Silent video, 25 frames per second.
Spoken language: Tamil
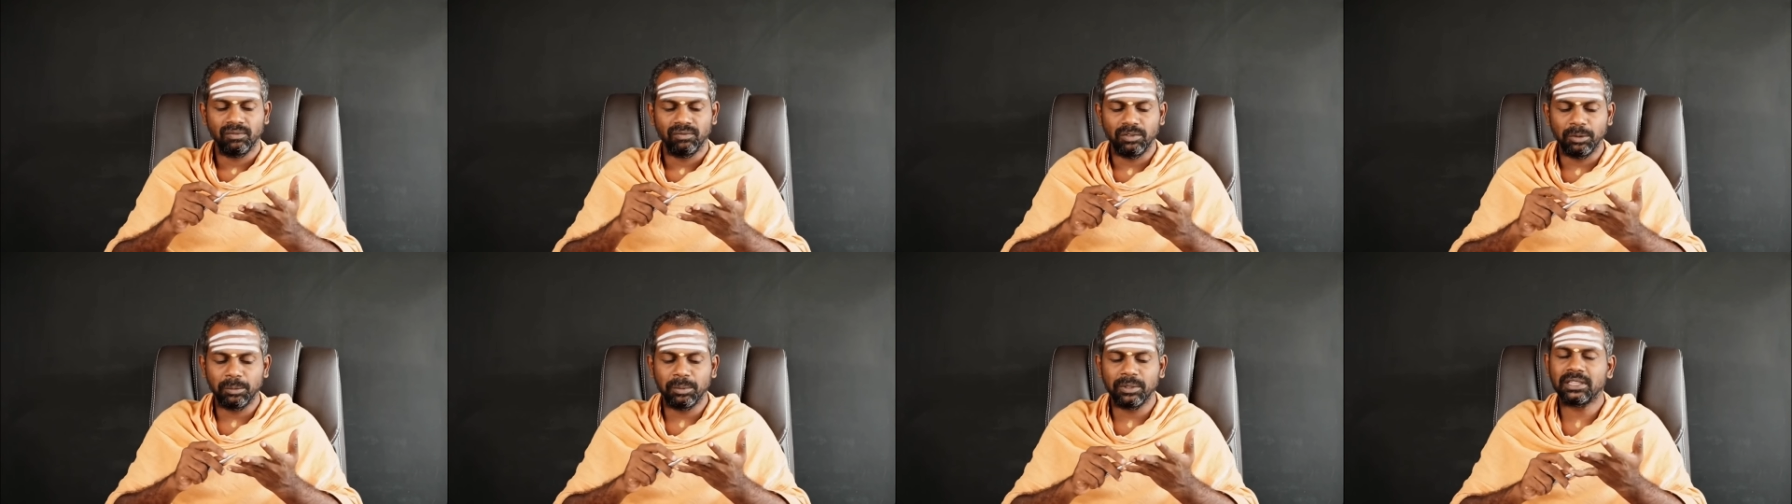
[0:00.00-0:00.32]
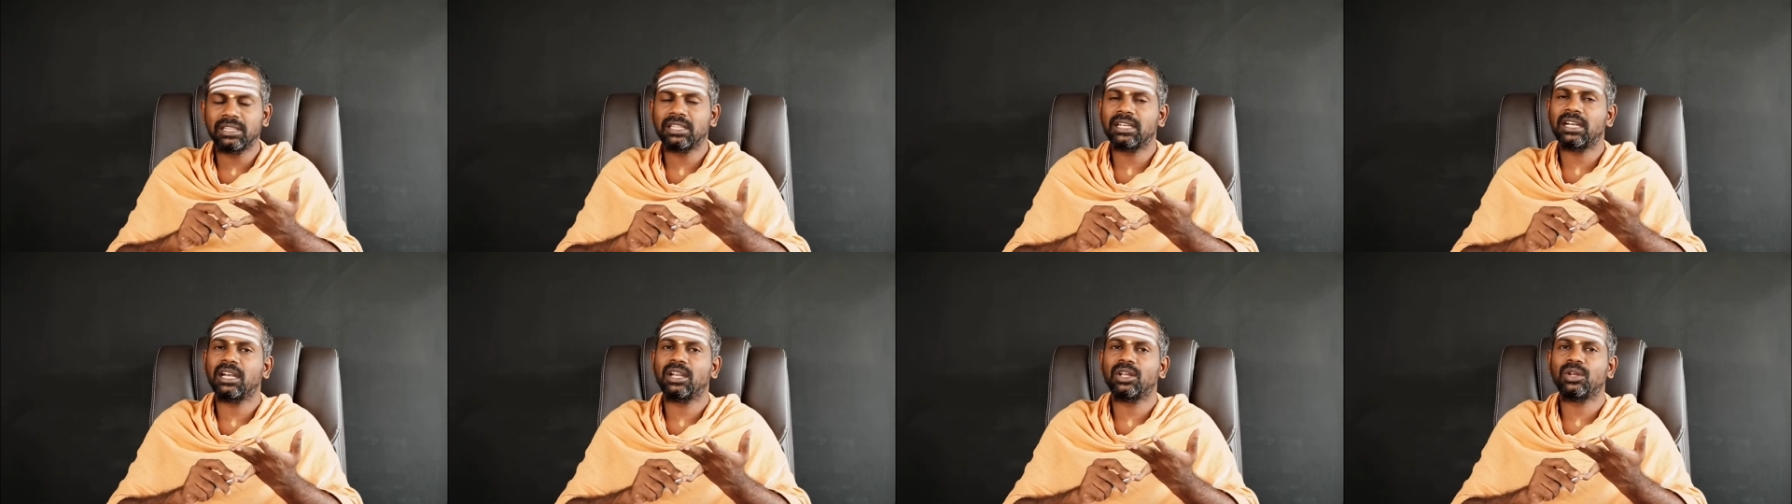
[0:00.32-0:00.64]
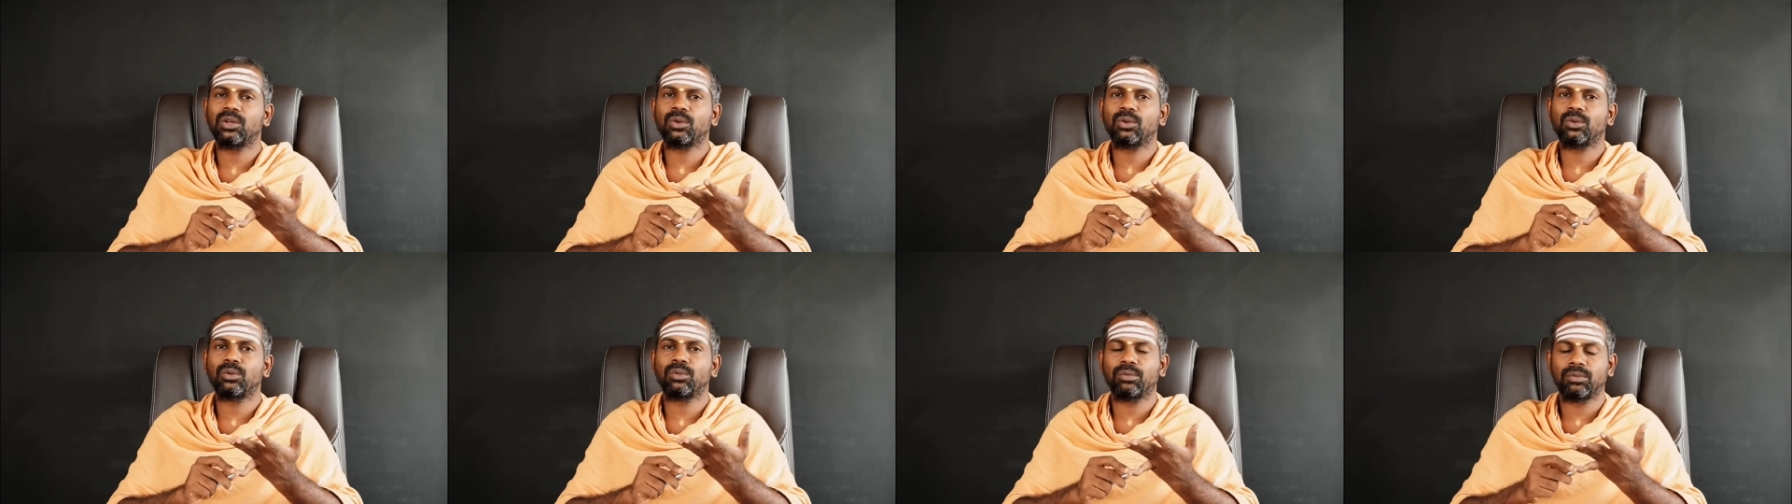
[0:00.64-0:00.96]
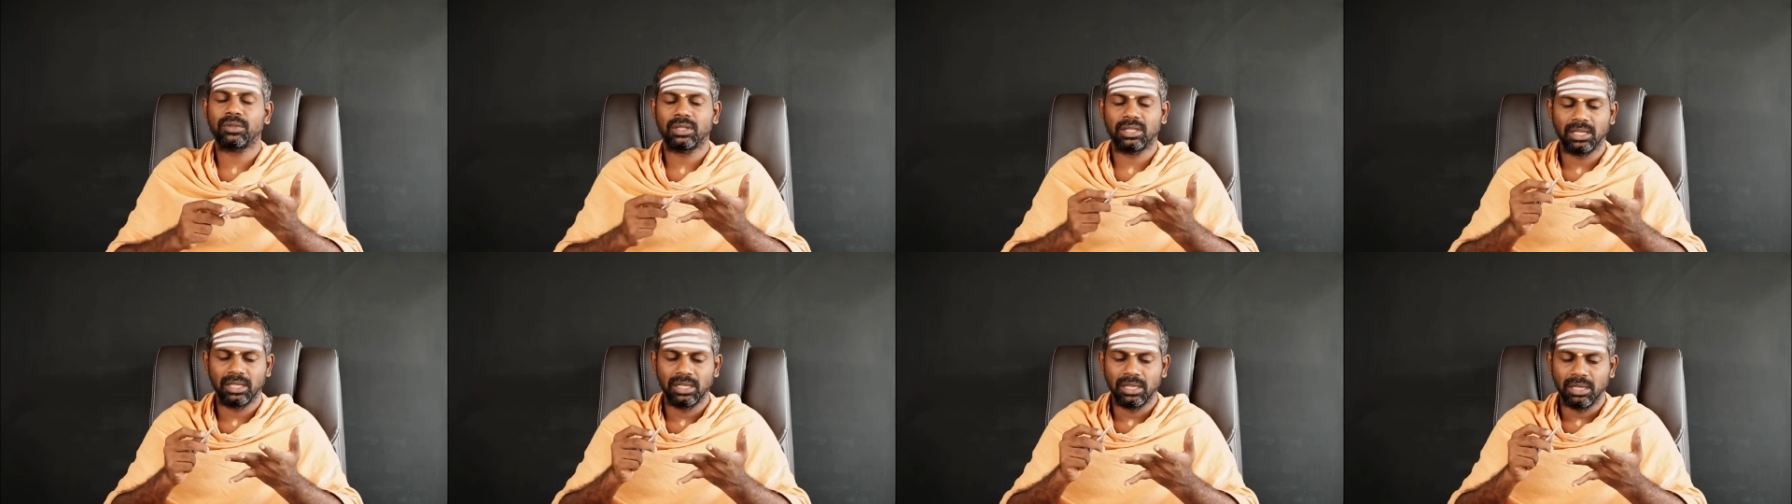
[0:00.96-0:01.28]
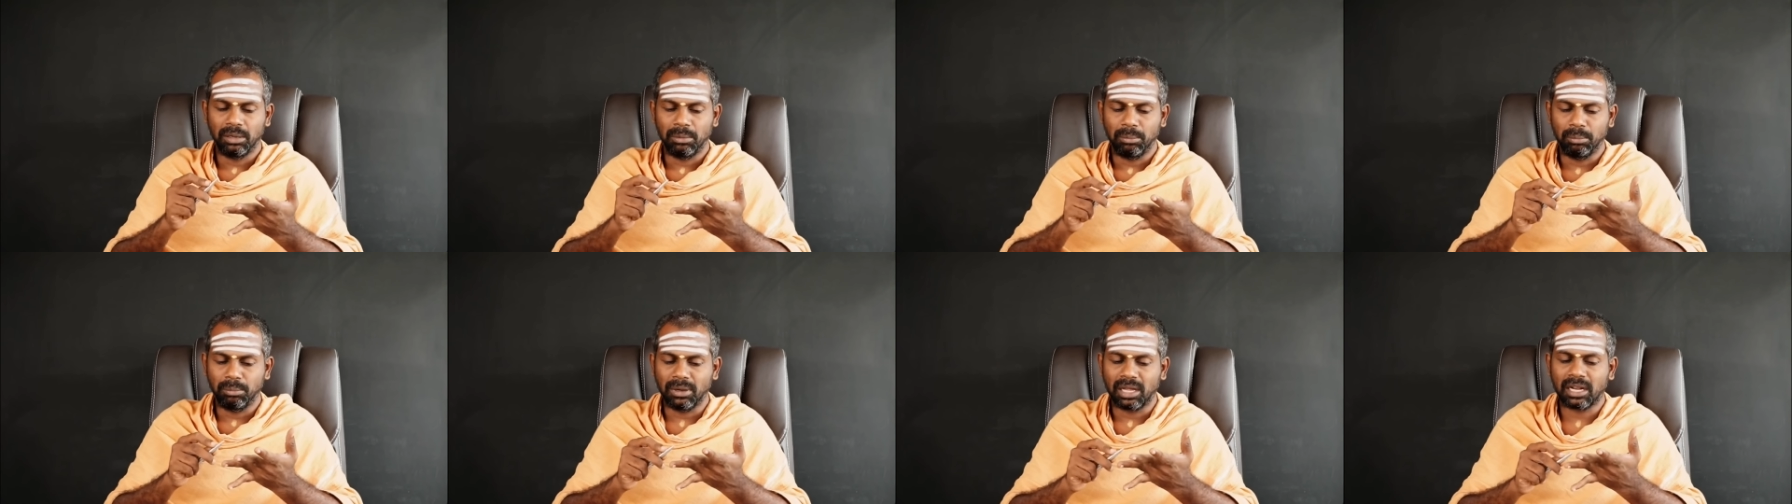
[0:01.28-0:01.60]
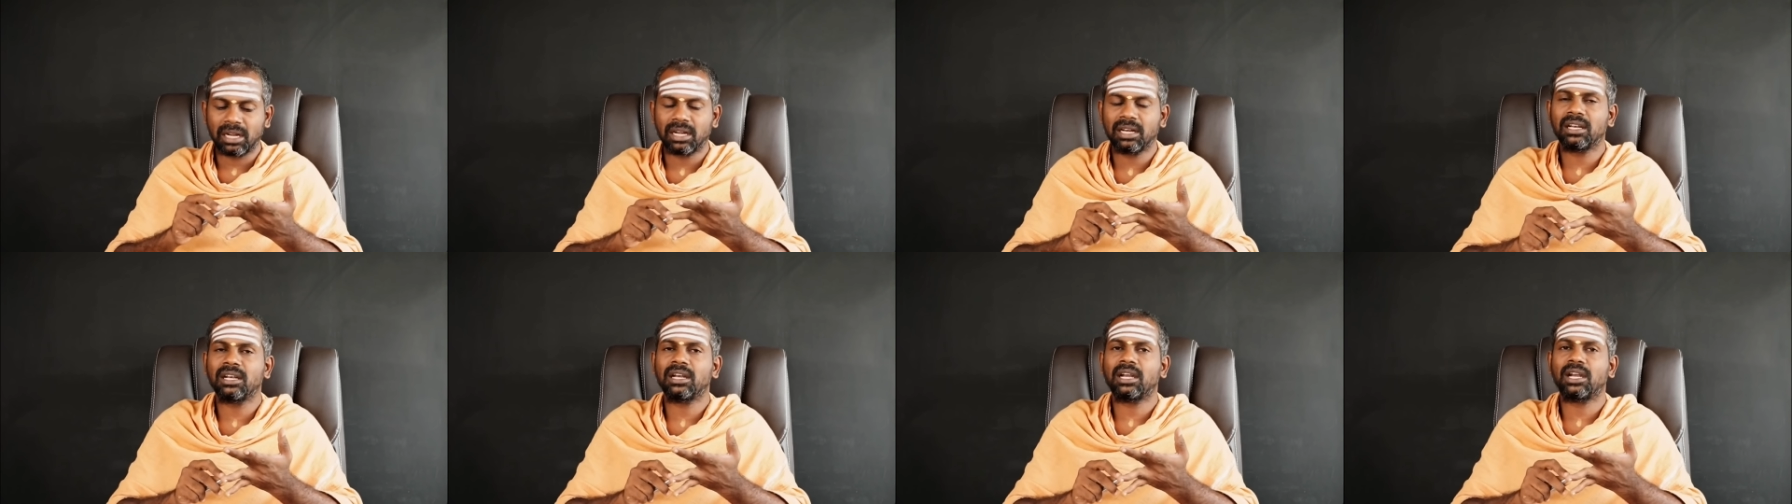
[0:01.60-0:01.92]
விபத்து நடக்கும்
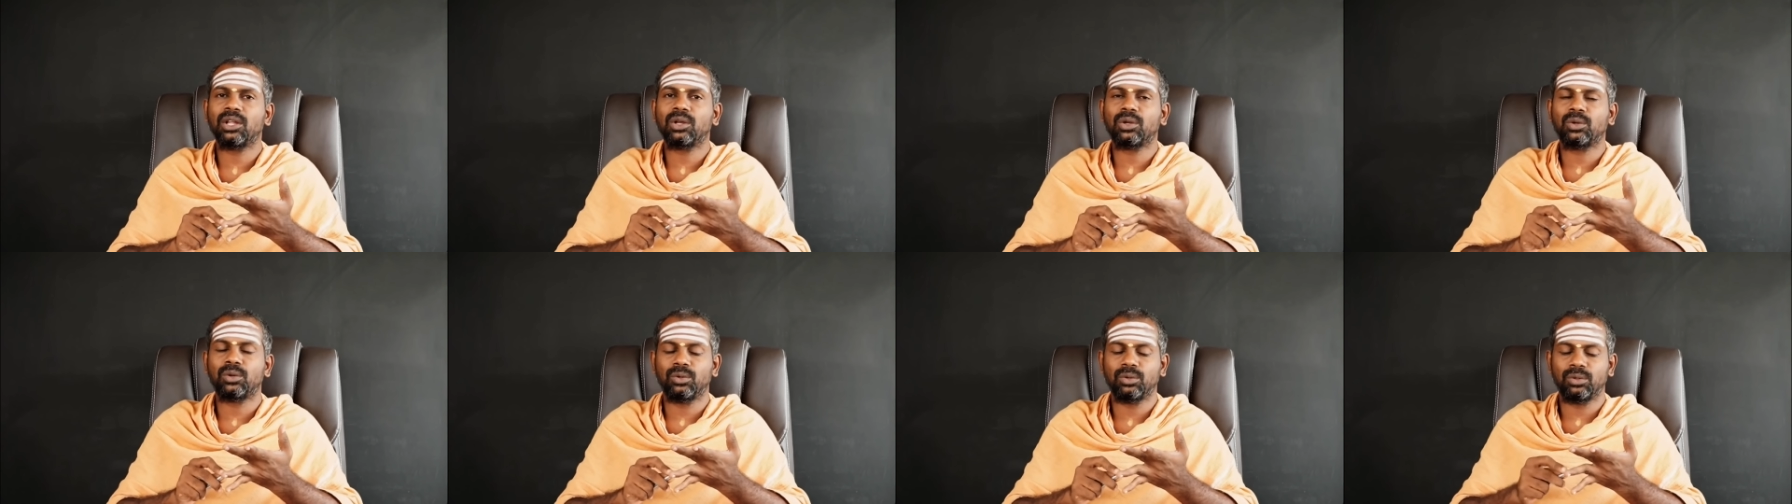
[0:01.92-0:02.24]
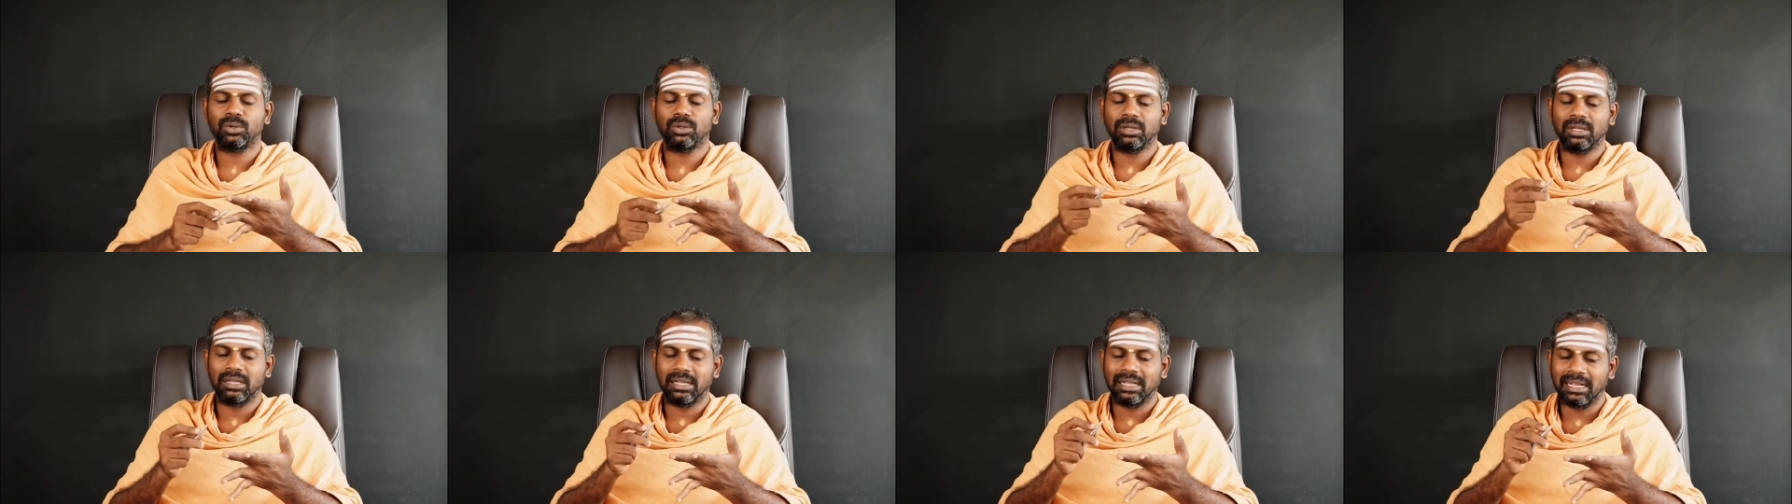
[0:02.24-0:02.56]
மரணம் நடக்கும்